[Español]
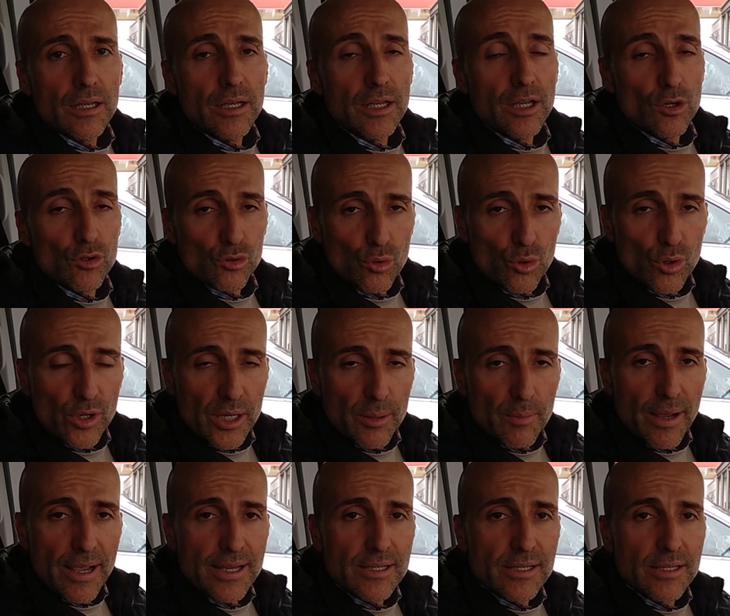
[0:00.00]
y os
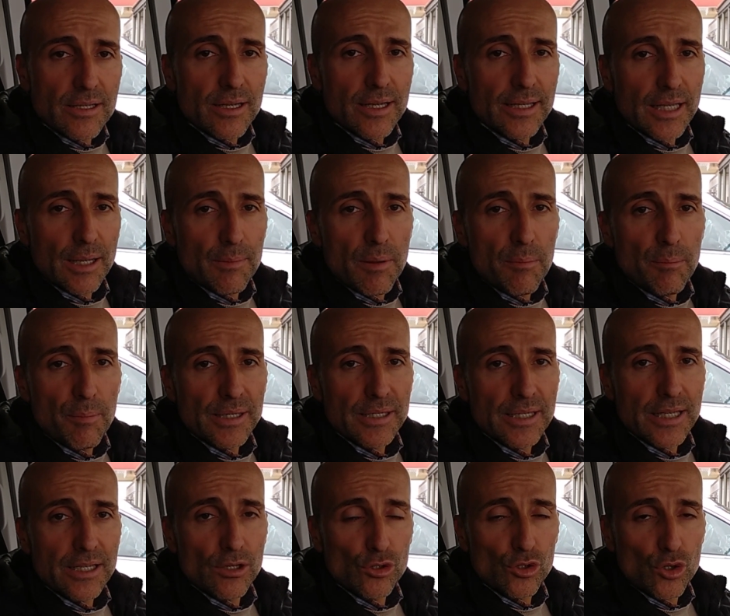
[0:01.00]
suscribáis, que también
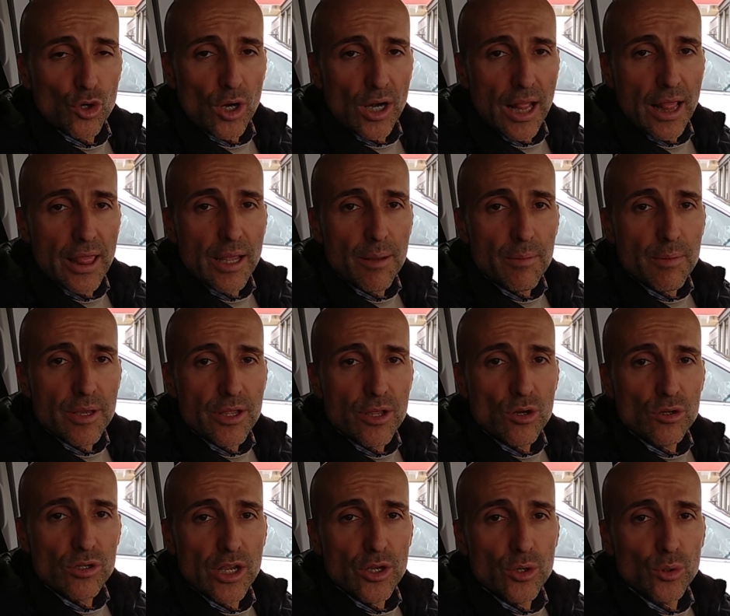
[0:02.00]
paséis a nuestro canal de
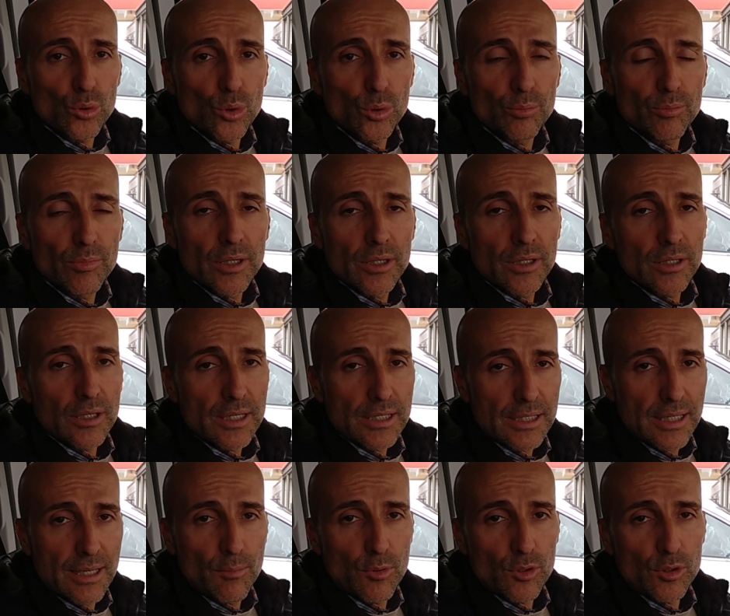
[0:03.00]
vídeos a YouTube, que
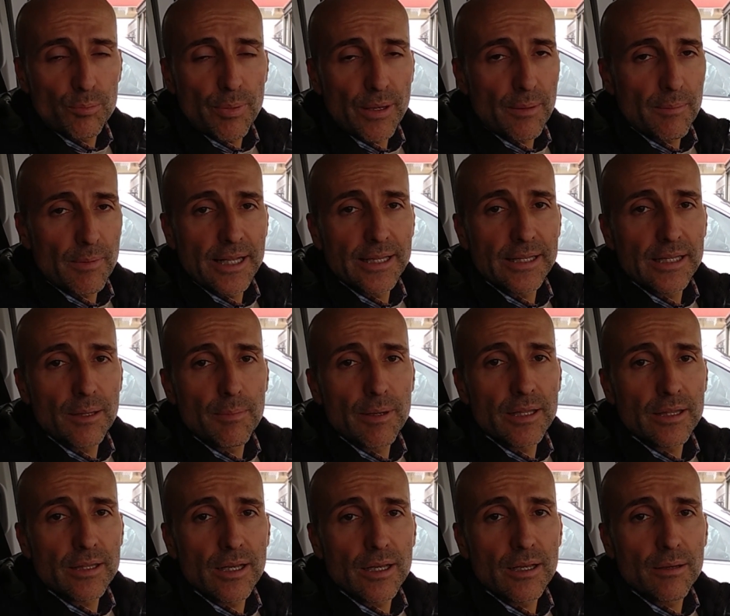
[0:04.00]
estamos
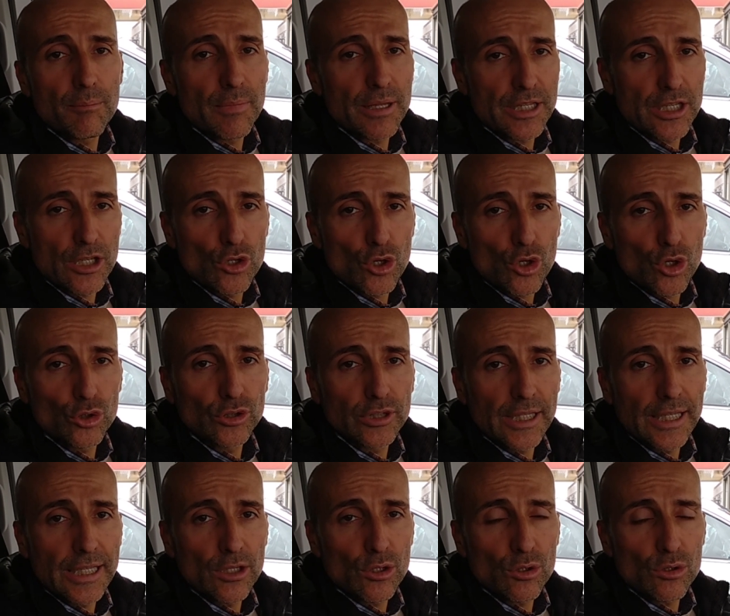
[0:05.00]
permanentemente metiendo
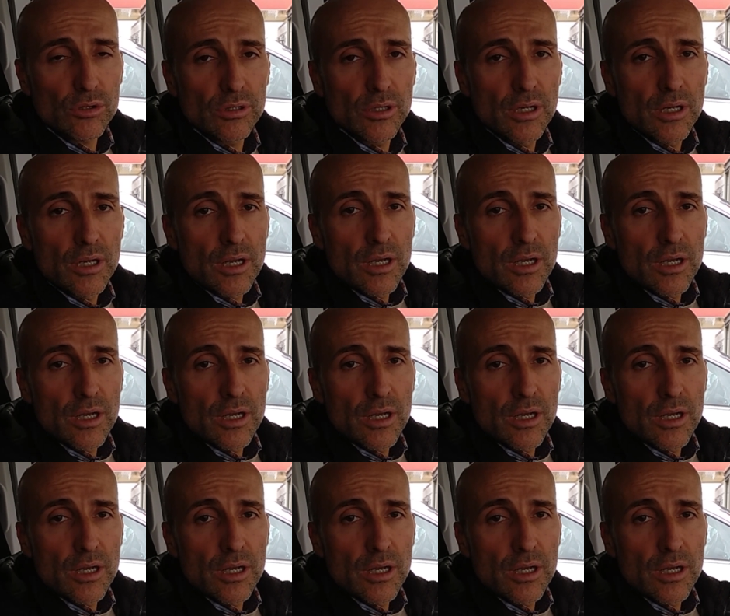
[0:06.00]
contenidos